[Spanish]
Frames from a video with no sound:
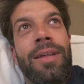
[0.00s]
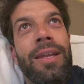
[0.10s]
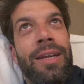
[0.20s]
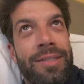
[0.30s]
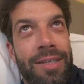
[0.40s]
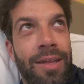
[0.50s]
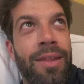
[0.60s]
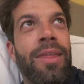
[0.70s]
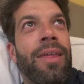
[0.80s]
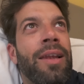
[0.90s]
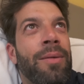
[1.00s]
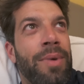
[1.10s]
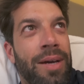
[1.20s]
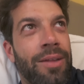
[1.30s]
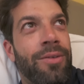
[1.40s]
en la residencia de la
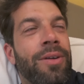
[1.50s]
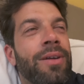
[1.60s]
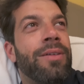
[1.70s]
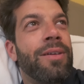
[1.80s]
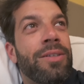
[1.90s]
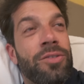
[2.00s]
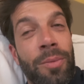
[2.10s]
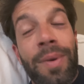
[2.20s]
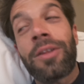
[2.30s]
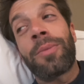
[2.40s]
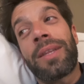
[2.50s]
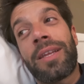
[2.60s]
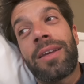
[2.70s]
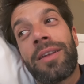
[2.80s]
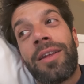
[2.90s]
embajadora, es sopa de
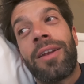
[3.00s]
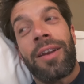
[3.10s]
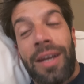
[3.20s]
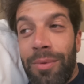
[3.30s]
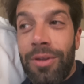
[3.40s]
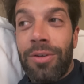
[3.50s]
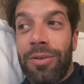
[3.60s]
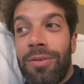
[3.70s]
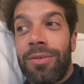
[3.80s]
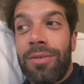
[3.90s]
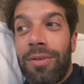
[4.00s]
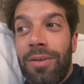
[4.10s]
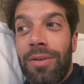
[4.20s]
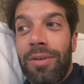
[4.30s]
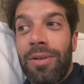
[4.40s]
tomate, rabo de toro,
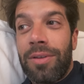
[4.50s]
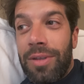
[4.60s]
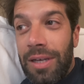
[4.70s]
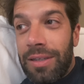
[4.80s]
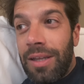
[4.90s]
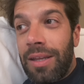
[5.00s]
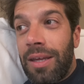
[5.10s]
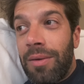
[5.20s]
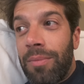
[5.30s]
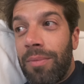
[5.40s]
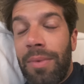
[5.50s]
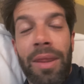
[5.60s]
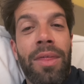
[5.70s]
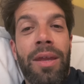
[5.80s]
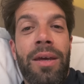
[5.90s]
tarta de
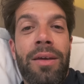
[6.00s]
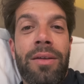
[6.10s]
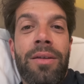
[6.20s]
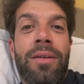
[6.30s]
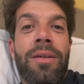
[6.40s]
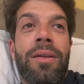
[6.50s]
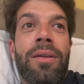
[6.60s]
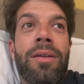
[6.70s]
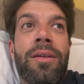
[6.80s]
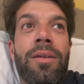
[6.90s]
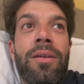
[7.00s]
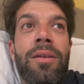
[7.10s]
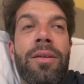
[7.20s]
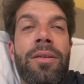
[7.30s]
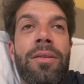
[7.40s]
manzana. Qué bien, ¿eh?
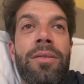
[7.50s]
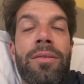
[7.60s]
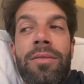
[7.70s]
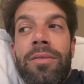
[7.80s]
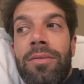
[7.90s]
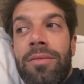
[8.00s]
Porque yo pensé que si